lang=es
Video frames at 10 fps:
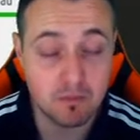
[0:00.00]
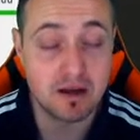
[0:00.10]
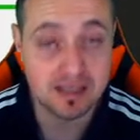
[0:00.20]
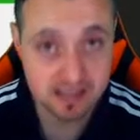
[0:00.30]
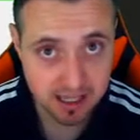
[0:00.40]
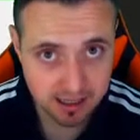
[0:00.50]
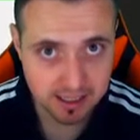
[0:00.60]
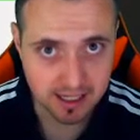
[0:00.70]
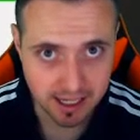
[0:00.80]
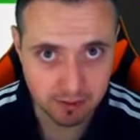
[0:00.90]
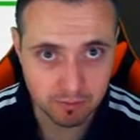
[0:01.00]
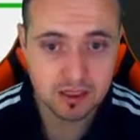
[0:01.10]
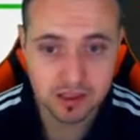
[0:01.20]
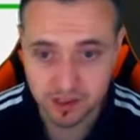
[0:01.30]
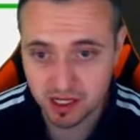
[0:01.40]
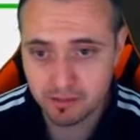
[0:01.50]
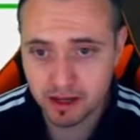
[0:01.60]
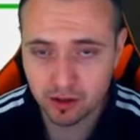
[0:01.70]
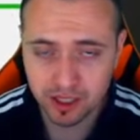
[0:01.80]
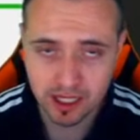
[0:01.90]
bastante caro. Sin
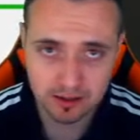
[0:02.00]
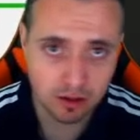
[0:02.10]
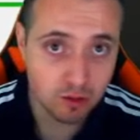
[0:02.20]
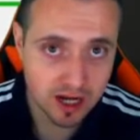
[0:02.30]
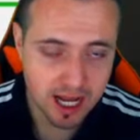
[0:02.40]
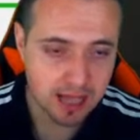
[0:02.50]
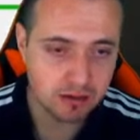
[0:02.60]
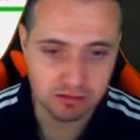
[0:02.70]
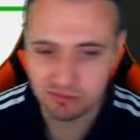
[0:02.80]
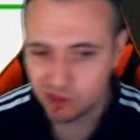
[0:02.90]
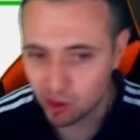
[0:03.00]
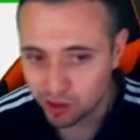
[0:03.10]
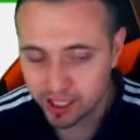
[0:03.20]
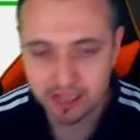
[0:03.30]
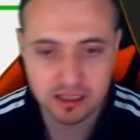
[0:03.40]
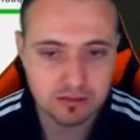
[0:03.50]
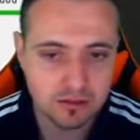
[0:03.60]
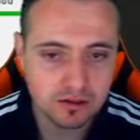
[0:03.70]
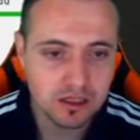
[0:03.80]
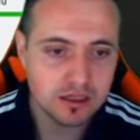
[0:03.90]
embargo, dejando a un lado lo
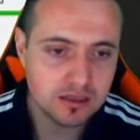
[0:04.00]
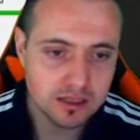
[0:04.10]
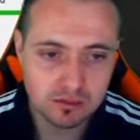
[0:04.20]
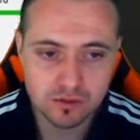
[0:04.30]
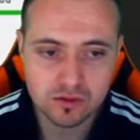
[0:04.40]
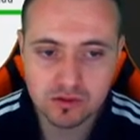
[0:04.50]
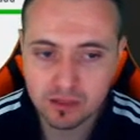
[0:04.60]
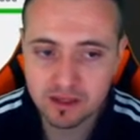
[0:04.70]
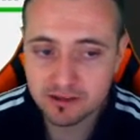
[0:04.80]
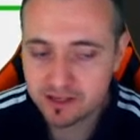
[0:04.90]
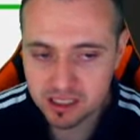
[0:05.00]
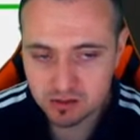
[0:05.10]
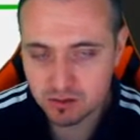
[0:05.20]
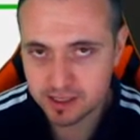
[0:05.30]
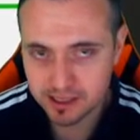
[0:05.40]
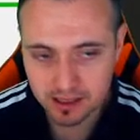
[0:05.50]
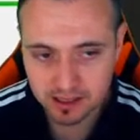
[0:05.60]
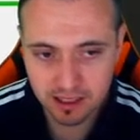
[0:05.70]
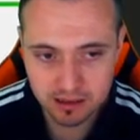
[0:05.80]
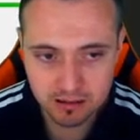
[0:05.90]
negativo, tenemos un tema defensivo
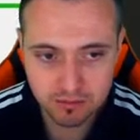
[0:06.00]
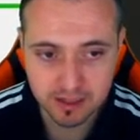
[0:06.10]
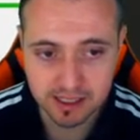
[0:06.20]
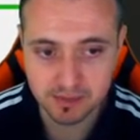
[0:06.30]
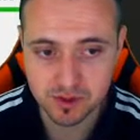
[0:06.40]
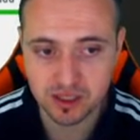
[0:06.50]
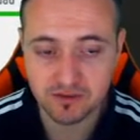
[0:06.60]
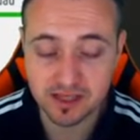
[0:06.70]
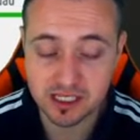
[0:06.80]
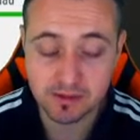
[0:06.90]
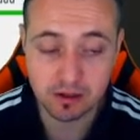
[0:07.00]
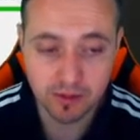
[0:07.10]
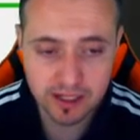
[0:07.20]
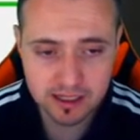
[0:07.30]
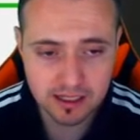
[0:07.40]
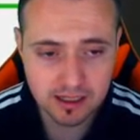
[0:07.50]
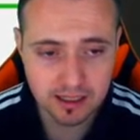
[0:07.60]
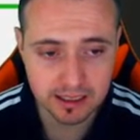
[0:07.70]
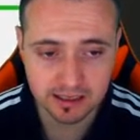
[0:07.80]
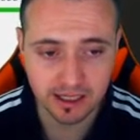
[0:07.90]
bastante alto, percepción defensiva 90,
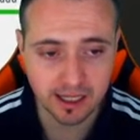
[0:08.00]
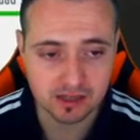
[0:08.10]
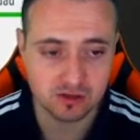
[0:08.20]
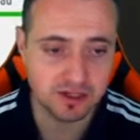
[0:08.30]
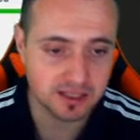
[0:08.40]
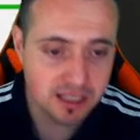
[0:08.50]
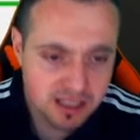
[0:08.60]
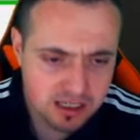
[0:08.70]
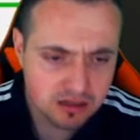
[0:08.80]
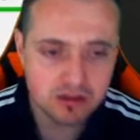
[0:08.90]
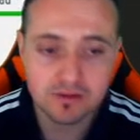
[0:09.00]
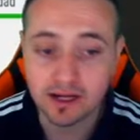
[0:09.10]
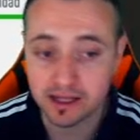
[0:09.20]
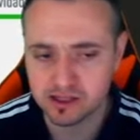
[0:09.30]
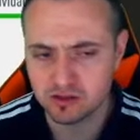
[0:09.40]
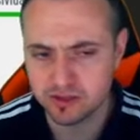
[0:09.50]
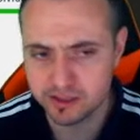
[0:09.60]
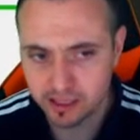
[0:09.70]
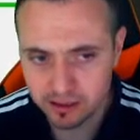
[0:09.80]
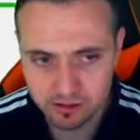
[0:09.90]
entradas 95, barridas
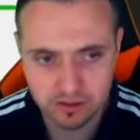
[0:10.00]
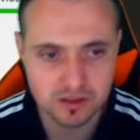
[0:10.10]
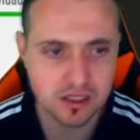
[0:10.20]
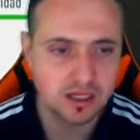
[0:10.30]
92,